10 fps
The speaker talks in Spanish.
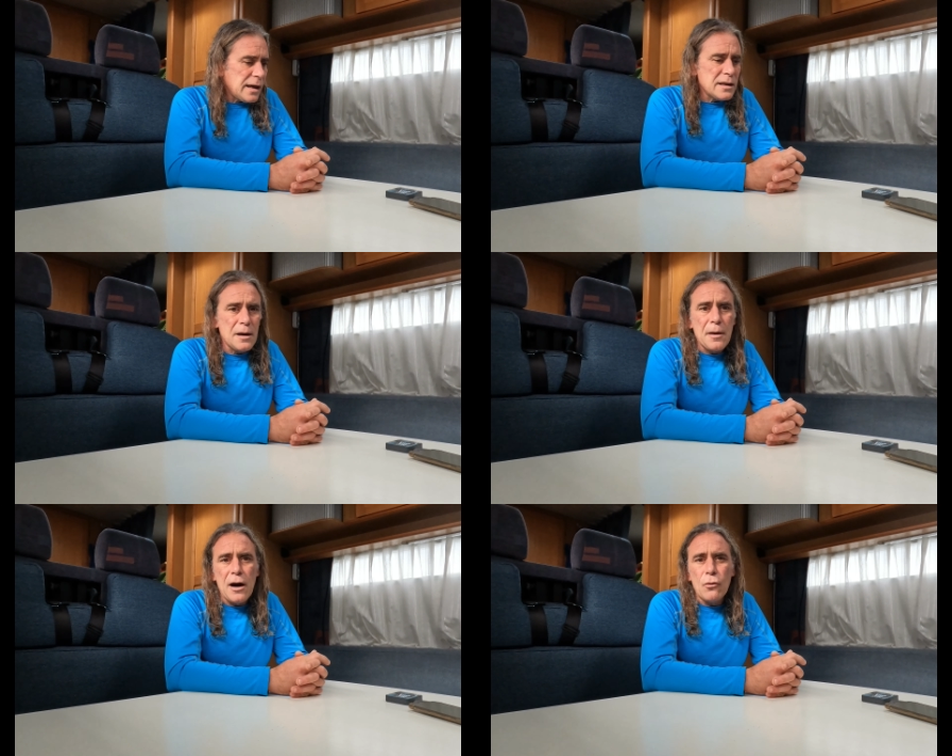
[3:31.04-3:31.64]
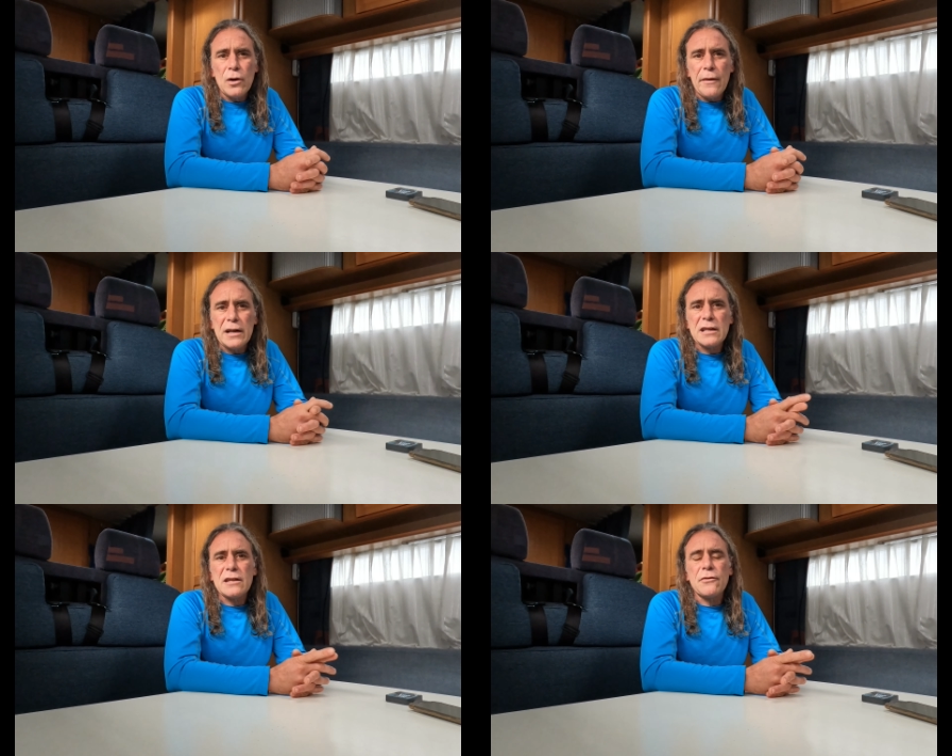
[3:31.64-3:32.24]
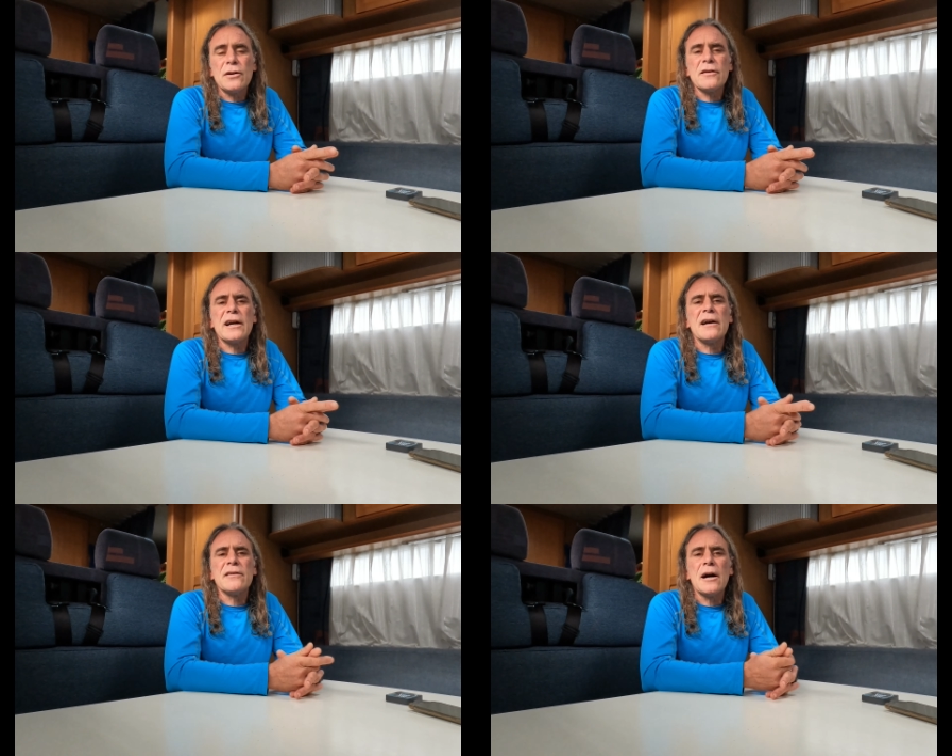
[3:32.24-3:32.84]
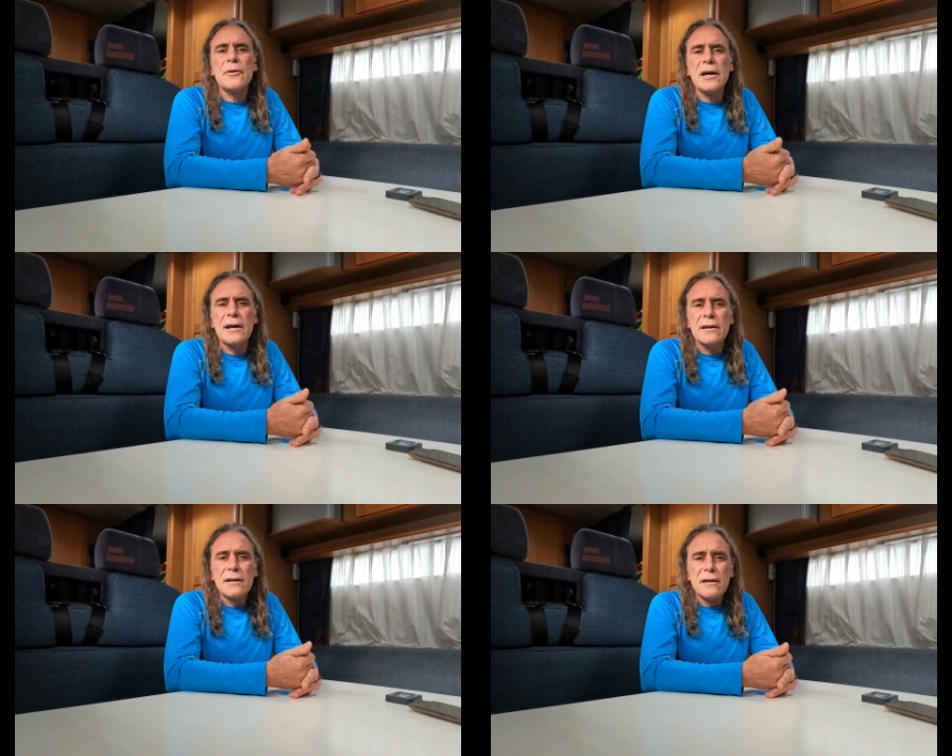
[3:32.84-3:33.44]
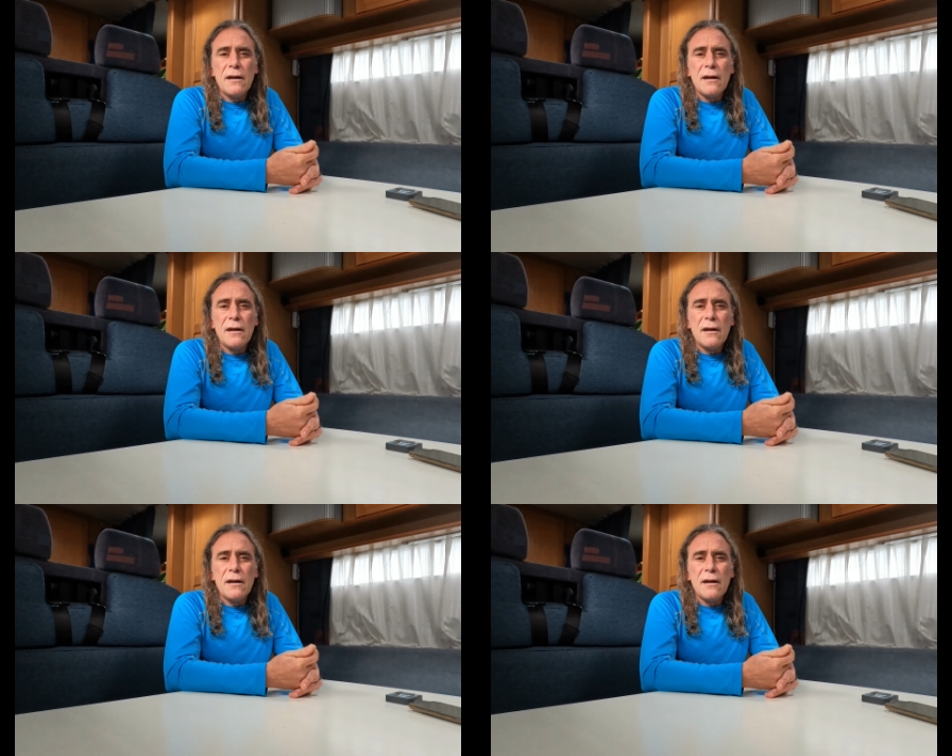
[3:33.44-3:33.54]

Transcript: He llamado a una de las estaciones de Cantabria